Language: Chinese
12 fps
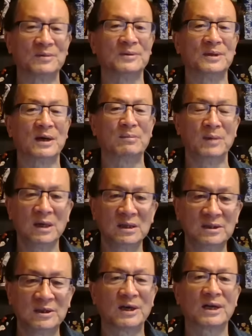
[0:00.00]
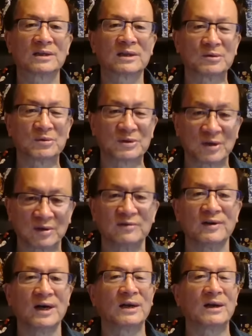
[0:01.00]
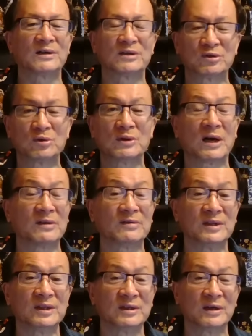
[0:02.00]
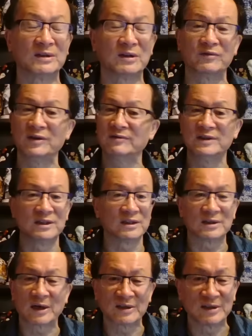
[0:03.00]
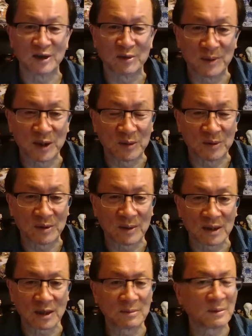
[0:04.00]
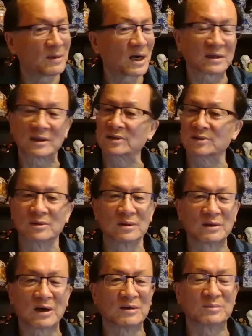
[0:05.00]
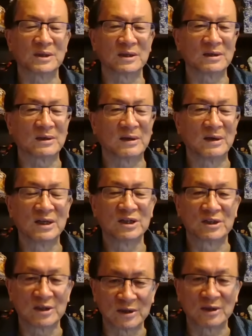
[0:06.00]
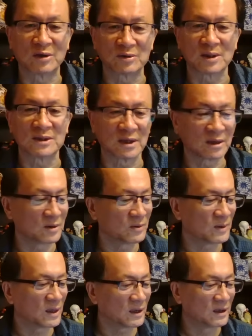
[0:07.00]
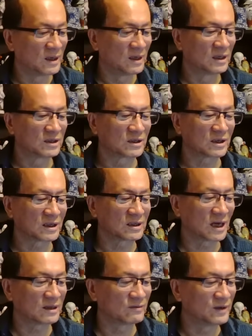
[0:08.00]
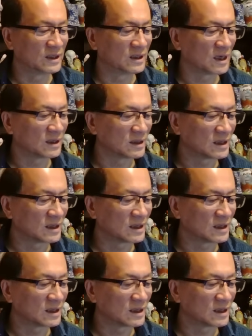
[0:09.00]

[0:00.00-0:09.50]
对不对？没钱了，他就造反了，这最大的问题。你要维稳警察钱没有的话，他们马上就躺平了，甚至调转枪口哈。这是很大的问题啊！